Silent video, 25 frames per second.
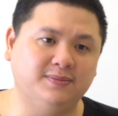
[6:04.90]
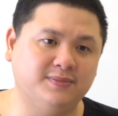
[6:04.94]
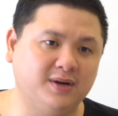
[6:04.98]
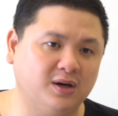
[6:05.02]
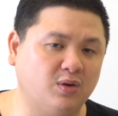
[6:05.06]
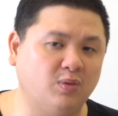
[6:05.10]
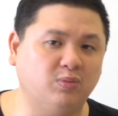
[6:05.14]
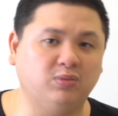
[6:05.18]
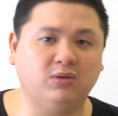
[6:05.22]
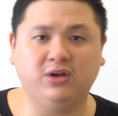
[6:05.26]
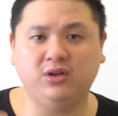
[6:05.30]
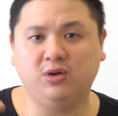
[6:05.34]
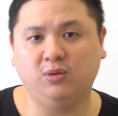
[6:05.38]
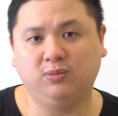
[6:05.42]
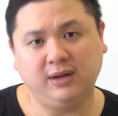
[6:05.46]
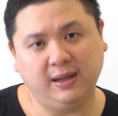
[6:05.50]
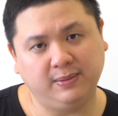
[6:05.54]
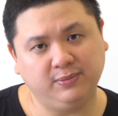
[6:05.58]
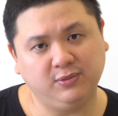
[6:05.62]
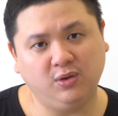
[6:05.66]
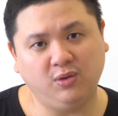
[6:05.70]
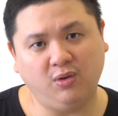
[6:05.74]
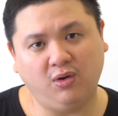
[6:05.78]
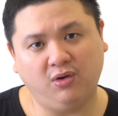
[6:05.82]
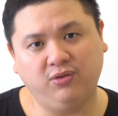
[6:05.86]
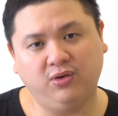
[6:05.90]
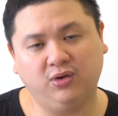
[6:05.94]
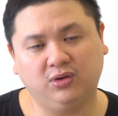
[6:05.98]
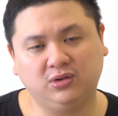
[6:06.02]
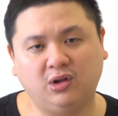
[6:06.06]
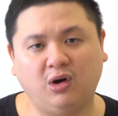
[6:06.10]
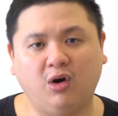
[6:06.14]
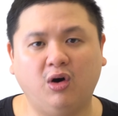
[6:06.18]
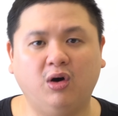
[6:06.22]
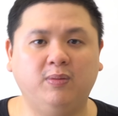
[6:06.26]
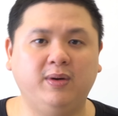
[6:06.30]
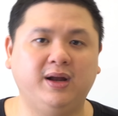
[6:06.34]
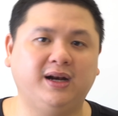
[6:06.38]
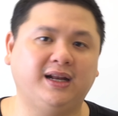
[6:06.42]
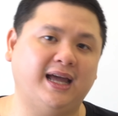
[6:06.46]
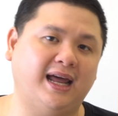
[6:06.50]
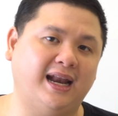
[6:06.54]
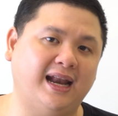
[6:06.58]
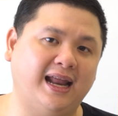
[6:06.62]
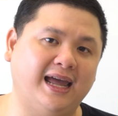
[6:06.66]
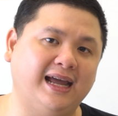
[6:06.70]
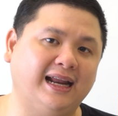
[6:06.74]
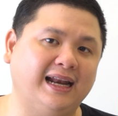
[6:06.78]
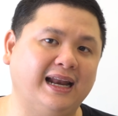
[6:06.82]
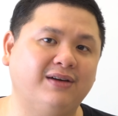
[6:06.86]
thì mình cũng có dùng thêm Google Photo bên
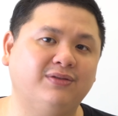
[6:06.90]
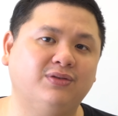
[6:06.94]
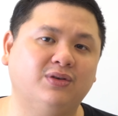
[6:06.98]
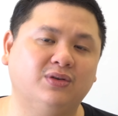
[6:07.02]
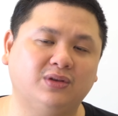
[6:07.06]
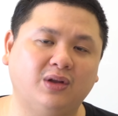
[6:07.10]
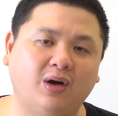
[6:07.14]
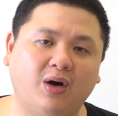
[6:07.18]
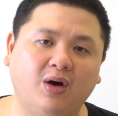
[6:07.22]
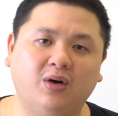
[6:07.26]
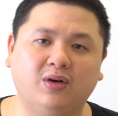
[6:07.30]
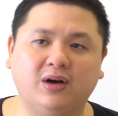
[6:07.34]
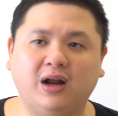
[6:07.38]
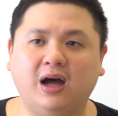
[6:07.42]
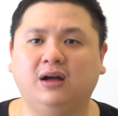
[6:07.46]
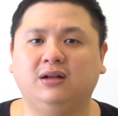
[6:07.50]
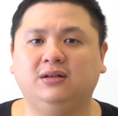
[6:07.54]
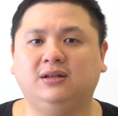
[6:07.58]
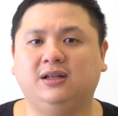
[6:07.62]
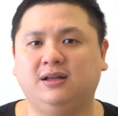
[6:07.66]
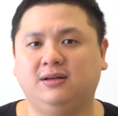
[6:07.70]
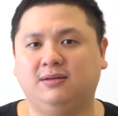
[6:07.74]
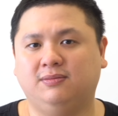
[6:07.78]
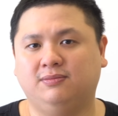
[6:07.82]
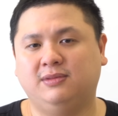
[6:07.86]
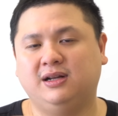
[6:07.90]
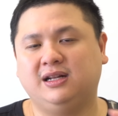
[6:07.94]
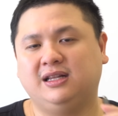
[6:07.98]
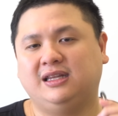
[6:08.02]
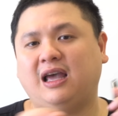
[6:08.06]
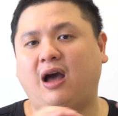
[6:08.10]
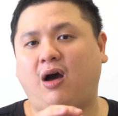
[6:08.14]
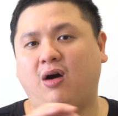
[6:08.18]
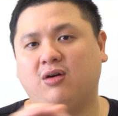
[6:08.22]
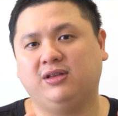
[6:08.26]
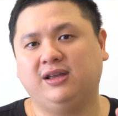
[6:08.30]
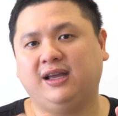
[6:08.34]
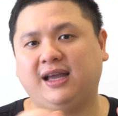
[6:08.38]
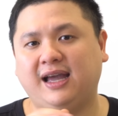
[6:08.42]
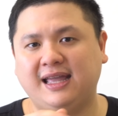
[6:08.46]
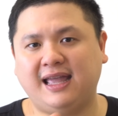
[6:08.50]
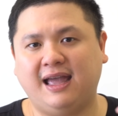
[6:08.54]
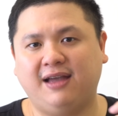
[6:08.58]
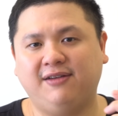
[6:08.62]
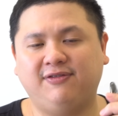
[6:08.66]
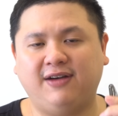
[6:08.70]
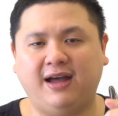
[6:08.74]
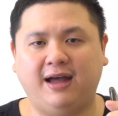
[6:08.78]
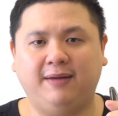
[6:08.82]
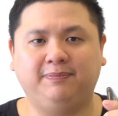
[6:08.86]
cạnh iCloud Photo đó thì mình chọn những cái
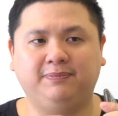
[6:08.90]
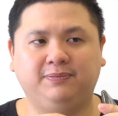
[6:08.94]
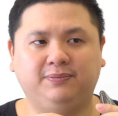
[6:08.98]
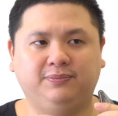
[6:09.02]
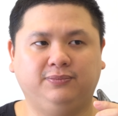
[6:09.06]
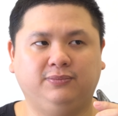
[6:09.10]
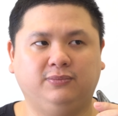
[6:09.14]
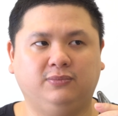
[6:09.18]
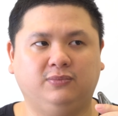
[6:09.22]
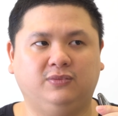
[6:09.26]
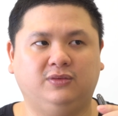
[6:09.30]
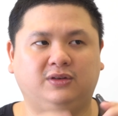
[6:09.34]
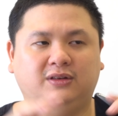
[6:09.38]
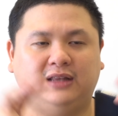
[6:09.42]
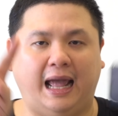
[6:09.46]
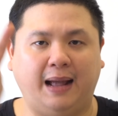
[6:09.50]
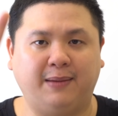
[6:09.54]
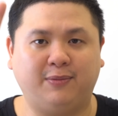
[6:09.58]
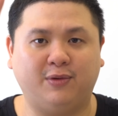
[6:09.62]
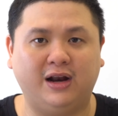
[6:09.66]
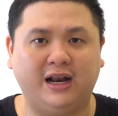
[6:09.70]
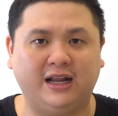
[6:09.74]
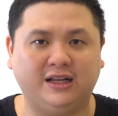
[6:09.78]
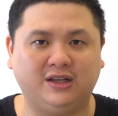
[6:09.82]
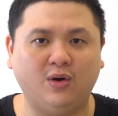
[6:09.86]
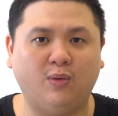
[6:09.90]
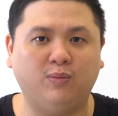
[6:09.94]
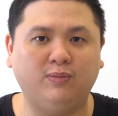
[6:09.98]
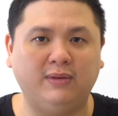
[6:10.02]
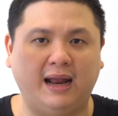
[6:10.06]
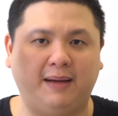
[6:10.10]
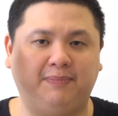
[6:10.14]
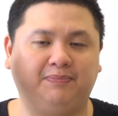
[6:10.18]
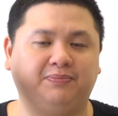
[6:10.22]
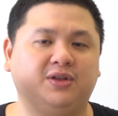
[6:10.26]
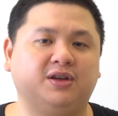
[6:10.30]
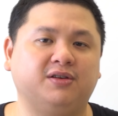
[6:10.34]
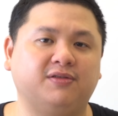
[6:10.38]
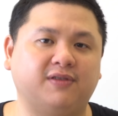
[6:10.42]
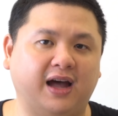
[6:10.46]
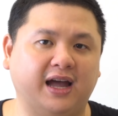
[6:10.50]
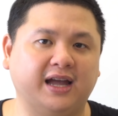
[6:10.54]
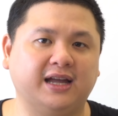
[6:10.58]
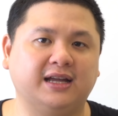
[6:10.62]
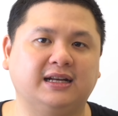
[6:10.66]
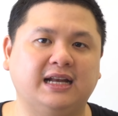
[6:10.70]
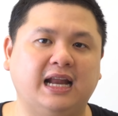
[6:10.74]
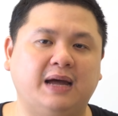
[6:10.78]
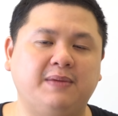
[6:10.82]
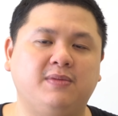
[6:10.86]
giải pháp ừ, tạm gọi là trung lập như
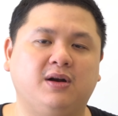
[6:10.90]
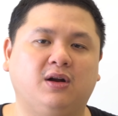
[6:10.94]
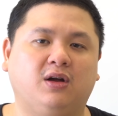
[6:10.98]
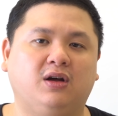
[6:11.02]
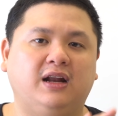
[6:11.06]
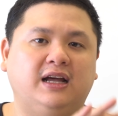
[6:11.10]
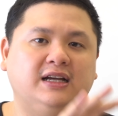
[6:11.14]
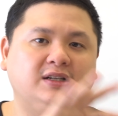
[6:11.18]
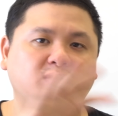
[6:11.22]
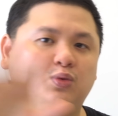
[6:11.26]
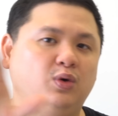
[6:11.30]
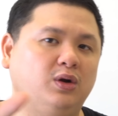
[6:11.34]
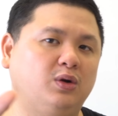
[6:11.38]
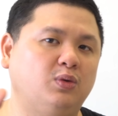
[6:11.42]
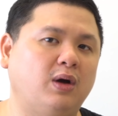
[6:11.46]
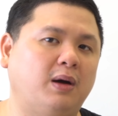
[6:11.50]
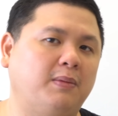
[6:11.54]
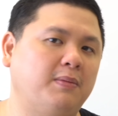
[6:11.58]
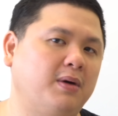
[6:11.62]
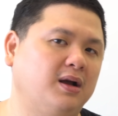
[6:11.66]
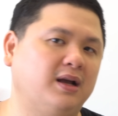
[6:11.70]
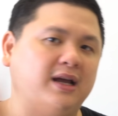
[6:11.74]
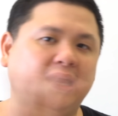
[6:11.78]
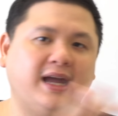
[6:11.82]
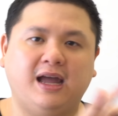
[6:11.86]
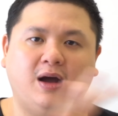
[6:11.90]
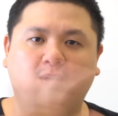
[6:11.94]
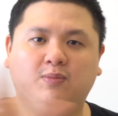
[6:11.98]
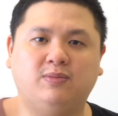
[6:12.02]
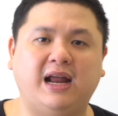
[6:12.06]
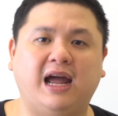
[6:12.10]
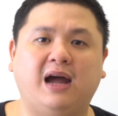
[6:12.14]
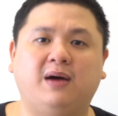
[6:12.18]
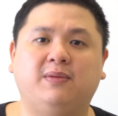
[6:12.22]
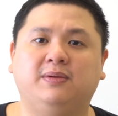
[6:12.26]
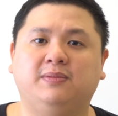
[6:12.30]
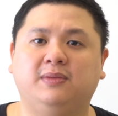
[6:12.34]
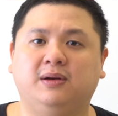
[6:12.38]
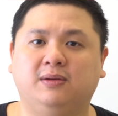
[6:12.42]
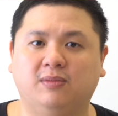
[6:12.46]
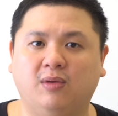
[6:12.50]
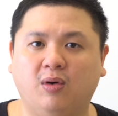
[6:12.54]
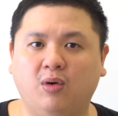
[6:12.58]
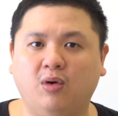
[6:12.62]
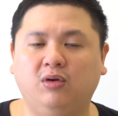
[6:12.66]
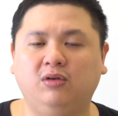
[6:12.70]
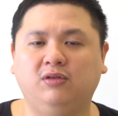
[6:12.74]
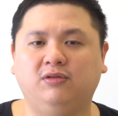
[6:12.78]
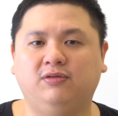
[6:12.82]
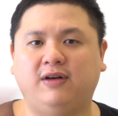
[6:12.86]
vậy để mình có thể switch qua bất kỳ ông nào mà mình
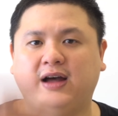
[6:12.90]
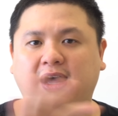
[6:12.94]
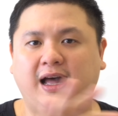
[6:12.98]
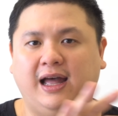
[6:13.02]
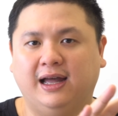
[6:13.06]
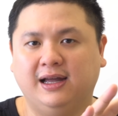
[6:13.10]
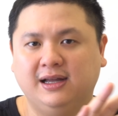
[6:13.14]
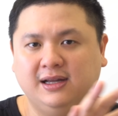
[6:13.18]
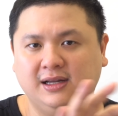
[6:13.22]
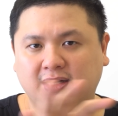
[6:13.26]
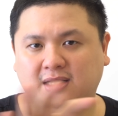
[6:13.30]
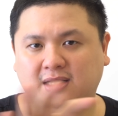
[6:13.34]
muốn và